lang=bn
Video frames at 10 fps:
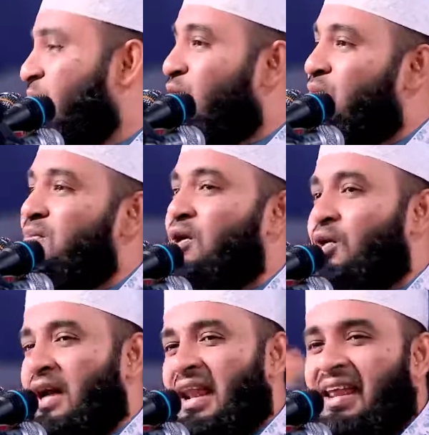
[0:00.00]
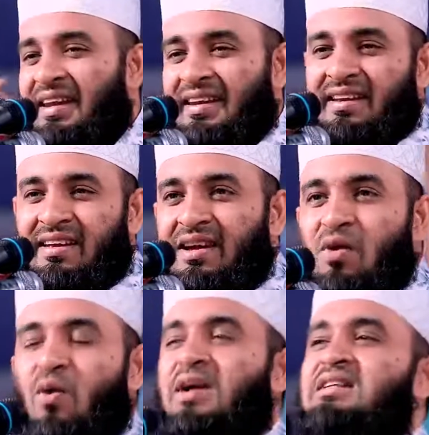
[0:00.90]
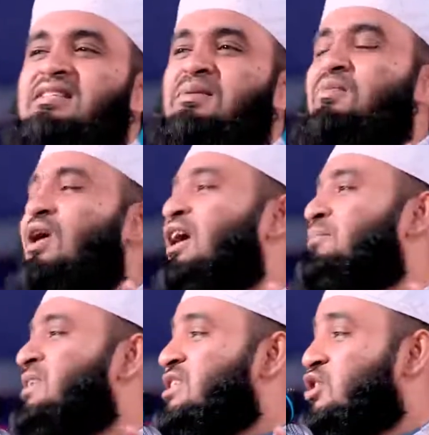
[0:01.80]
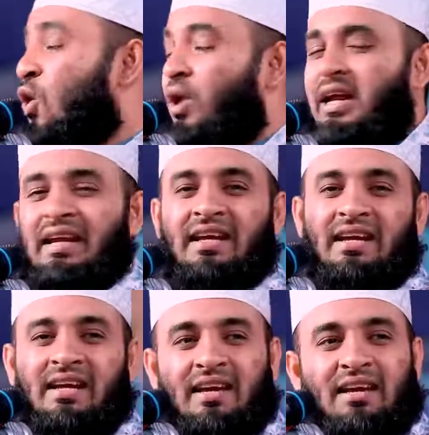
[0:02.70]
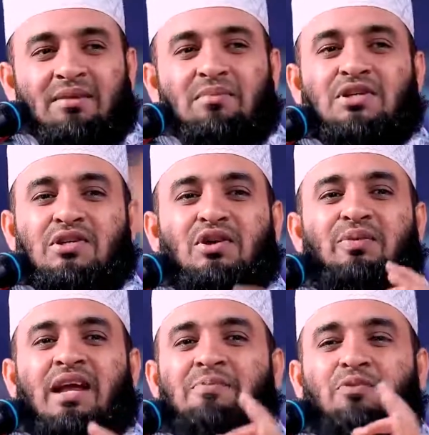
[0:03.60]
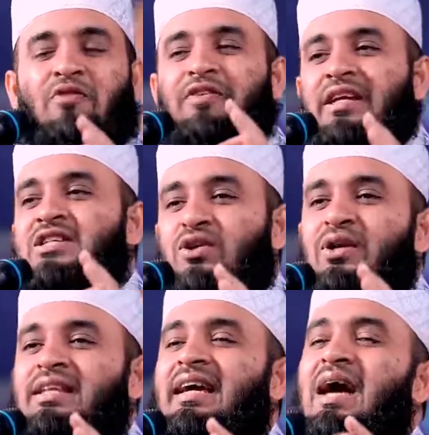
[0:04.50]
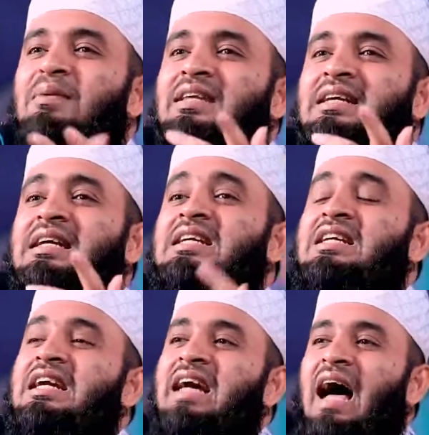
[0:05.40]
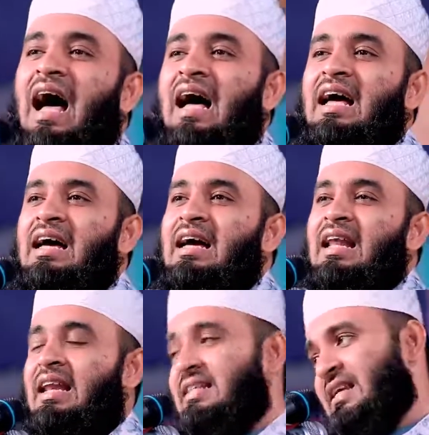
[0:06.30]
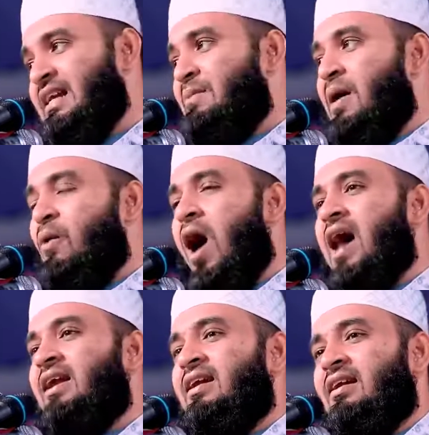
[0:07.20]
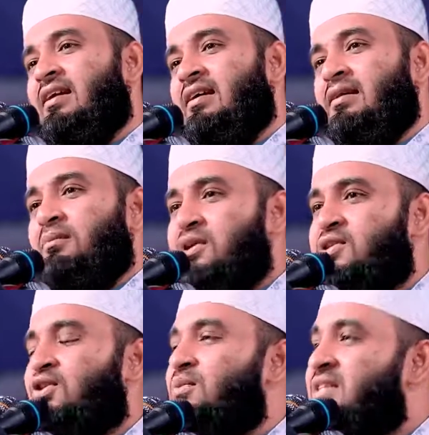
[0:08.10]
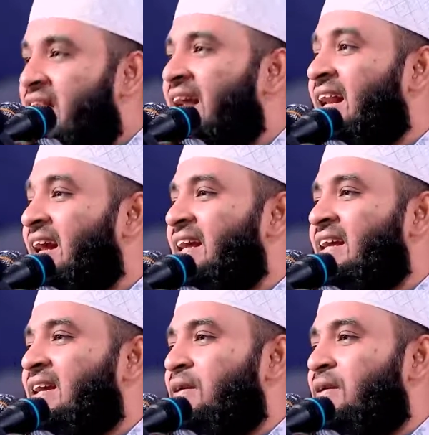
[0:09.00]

স্বাবলম্বী হয়ে গেলেন হোয়াট ইজ দ্য মোরাল অফ দ্য স্টোরি বিশ্বনবীর এই প্রফিটিং স্টোরি থেকে আমাদের কি শিক্ষা লেসন নাম্বার ওয়ান বিশ্বনবী চাইলেই